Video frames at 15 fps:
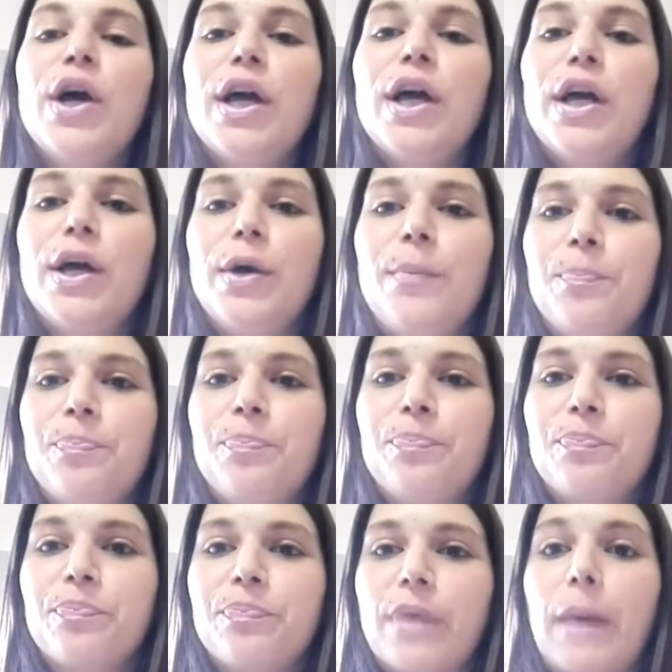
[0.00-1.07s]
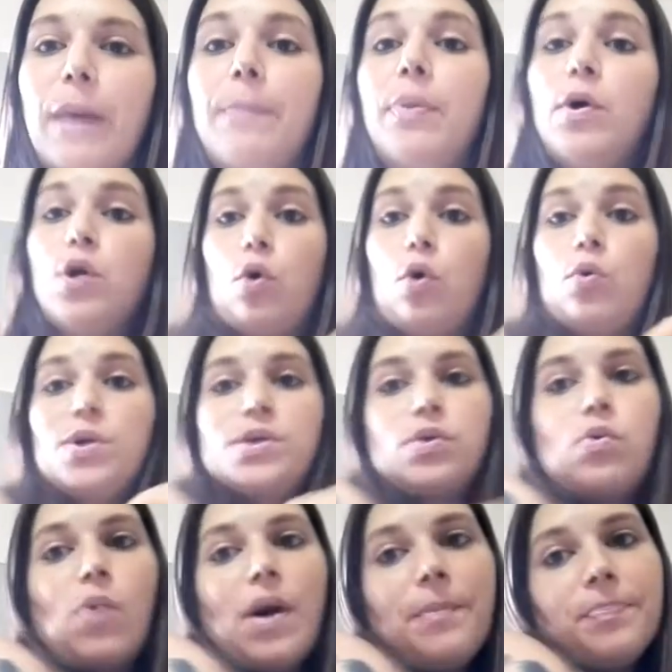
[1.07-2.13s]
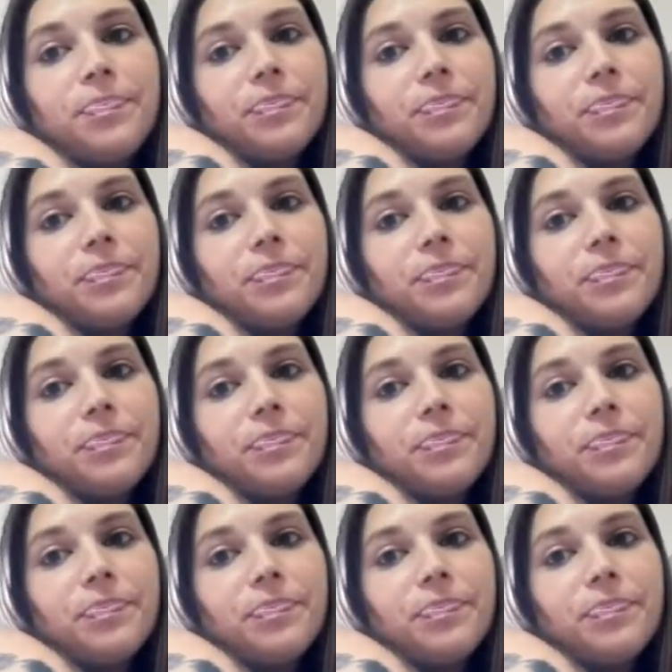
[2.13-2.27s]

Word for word: Ehm, poi ho questo qua,